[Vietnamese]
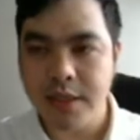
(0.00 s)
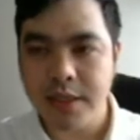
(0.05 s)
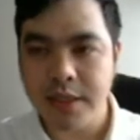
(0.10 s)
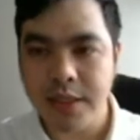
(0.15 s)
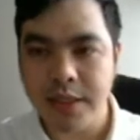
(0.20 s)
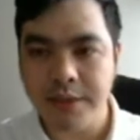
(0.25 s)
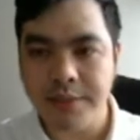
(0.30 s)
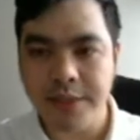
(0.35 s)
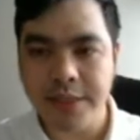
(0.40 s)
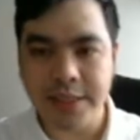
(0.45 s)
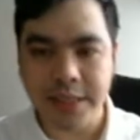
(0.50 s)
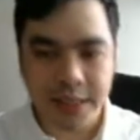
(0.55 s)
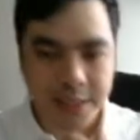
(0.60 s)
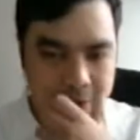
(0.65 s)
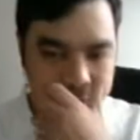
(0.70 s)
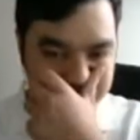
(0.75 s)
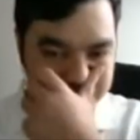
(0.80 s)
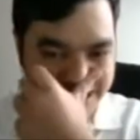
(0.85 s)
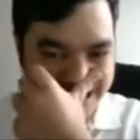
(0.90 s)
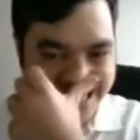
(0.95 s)
Thì bây giờ
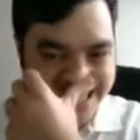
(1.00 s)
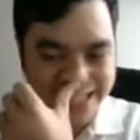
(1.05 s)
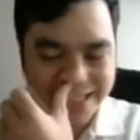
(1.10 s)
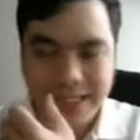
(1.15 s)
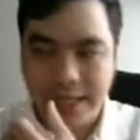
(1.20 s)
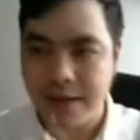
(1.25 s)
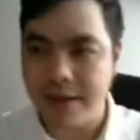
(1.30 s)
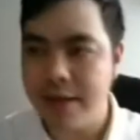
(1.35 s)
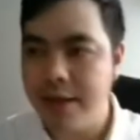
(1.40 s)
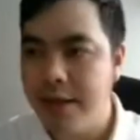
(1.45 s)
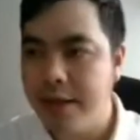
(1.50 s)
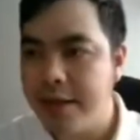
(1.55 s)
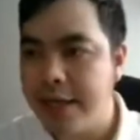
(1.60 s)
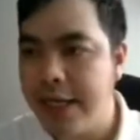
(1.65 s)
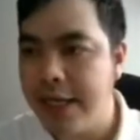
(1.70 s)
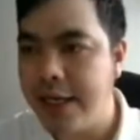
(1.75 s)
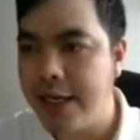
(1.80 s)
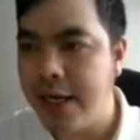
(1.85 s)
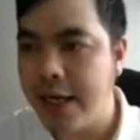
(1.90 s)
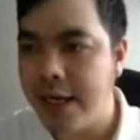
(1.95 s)
chúng ta thấy rằng
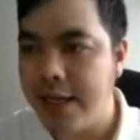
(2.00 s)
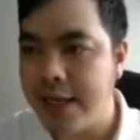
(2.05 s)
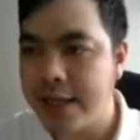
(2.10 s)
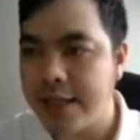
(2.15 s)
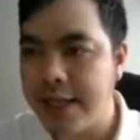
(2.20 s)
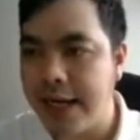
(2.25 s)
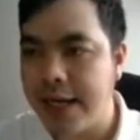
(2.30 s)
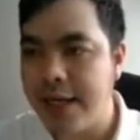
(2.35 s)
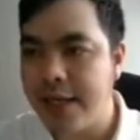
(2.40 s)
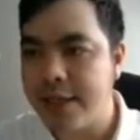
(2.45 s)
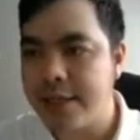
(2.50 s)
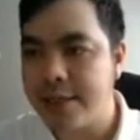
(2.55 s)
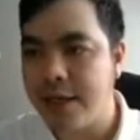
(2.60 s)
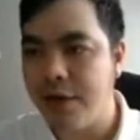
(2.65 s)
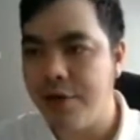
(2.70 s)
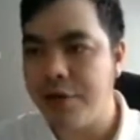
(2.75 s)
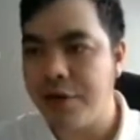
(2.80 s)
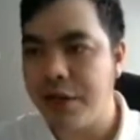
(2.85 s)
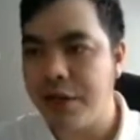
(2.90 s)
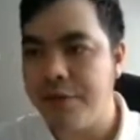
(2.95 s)
DG hiện tại là
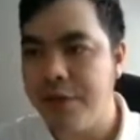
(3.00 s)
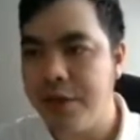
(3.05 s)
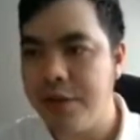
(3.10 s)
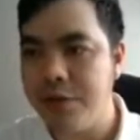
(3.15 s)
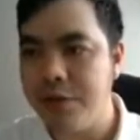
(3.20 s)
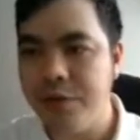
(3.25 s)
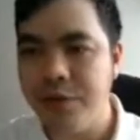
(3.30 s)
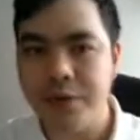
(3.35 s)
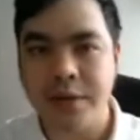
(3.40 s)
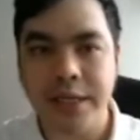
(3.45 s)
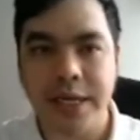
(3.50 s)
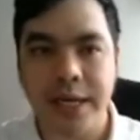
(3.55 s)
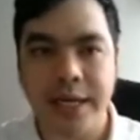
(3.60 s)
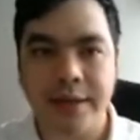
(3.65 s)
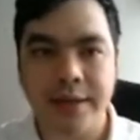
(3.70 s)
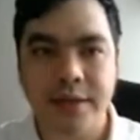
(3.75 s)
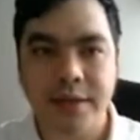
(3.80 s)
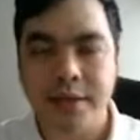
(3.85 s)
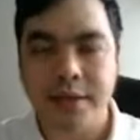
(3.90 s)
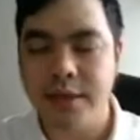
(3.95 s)
sau cái phiên thu hút tiền
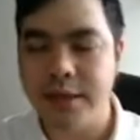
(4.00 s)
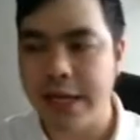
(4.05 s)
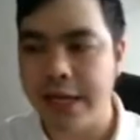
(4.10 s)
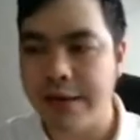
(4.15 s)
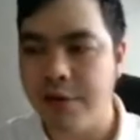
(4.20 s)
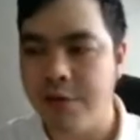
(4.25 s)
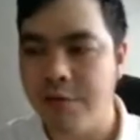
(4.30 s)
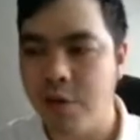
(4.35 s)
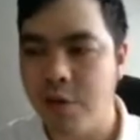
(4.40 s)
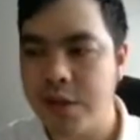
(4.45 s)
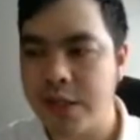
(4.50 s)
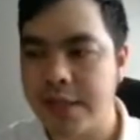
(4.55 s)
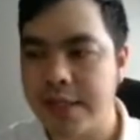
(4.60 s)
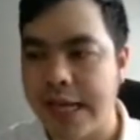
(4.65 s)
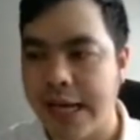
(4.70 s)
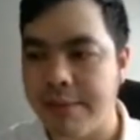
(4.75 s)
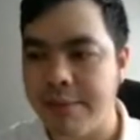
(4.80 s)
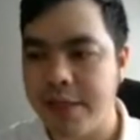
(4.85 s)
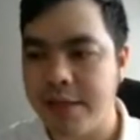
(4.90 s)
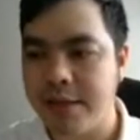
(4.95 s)
từ ngày mùng 4 tháng
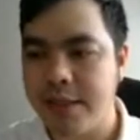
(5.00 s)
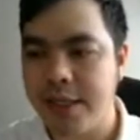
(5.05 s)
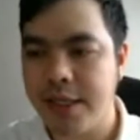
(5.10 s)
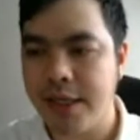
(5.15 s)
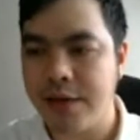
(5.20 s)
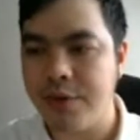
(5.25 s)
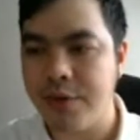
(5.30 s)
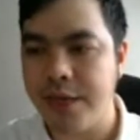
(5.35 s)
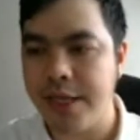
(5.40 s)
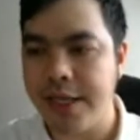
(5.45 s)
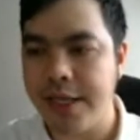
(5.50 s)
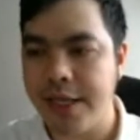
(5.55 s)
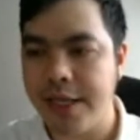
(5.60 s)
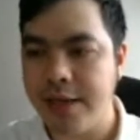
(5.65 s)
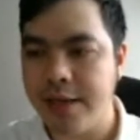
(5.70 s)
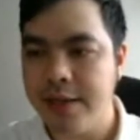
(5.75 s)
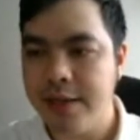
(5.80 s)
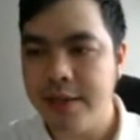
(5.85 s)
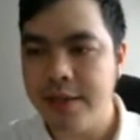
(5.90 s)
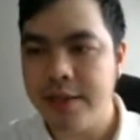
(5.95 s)
8 này, thế đã khuyến nghị này.